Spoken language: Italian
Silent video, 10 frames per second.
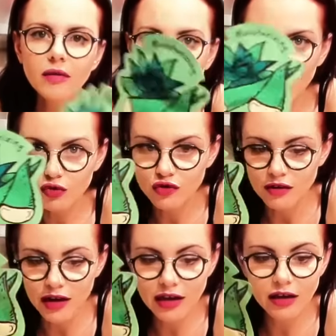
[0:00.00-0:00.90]

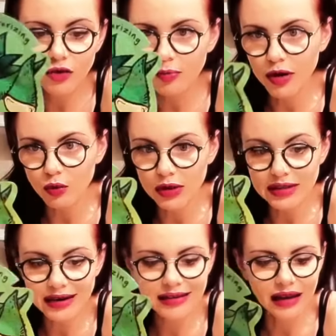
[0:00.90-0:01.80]
Monstering per cui
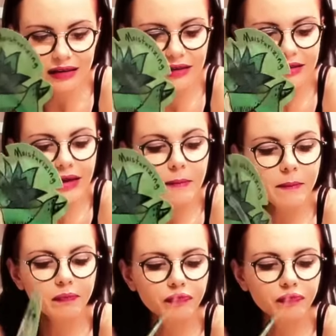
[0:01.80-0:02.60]
idratante,